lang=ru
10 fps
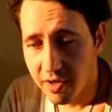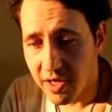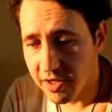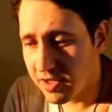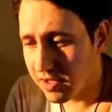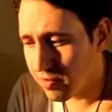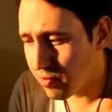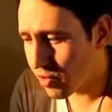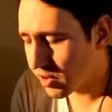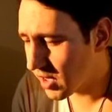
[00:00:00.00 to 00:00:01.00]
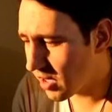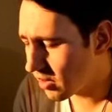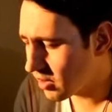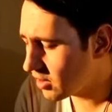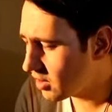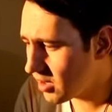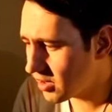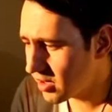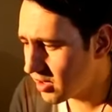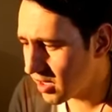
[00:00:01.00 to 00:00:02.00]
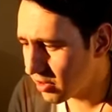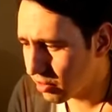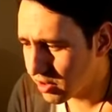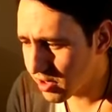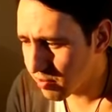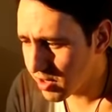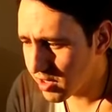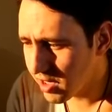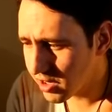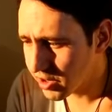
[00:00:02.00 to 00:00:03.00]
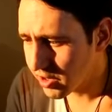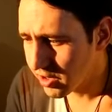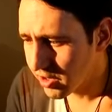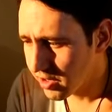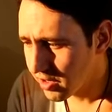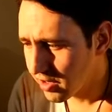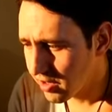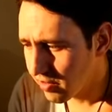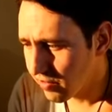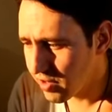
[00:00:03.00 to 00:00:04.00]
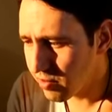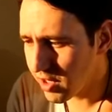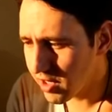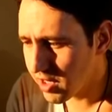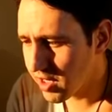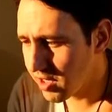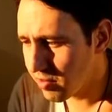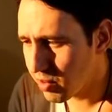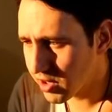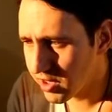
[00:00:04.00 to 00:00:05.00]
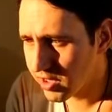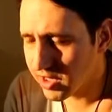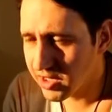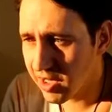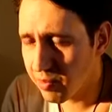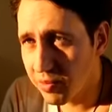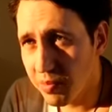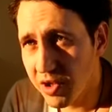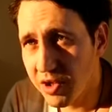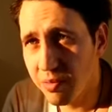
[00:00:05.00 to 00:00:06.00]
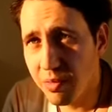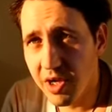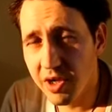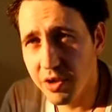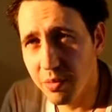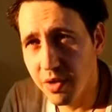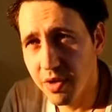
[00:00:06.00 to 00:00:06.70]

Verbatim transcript: Я с дедом мог тарелки три съедать той самой каши, внимая, как они пошли на запад пешим маршем.